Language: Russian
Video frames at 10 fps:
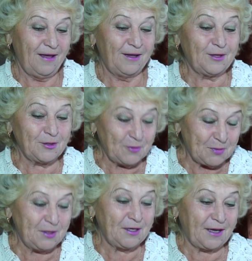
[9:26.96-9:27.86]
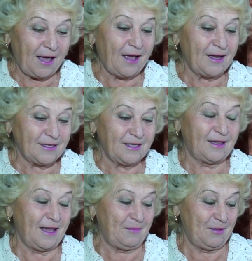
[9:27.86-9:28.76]
Это же вот, смотрите, какая
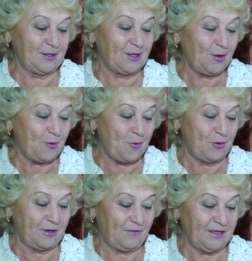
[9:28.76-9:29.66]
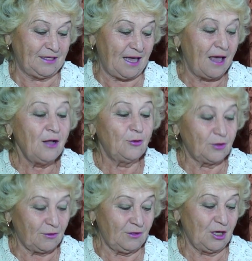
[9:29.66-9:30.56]
красота. Мы на стадионах везде. Ну,
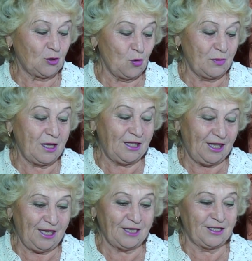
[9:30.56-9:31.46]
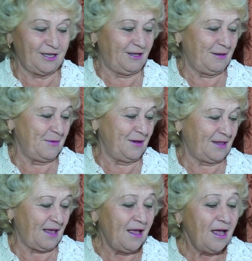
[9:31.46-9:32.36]
это вот наш клуб «Надежда», где мы
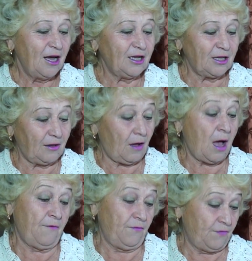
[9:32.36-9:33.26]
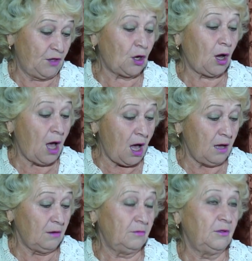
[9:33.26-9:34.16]
это... Это, а, в
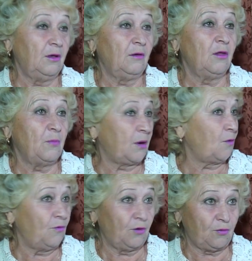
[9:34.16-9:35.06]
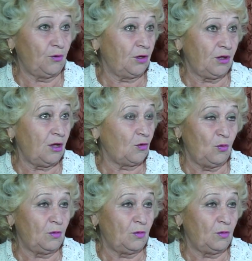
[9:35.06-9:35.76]
ДК не, не проходит ни одно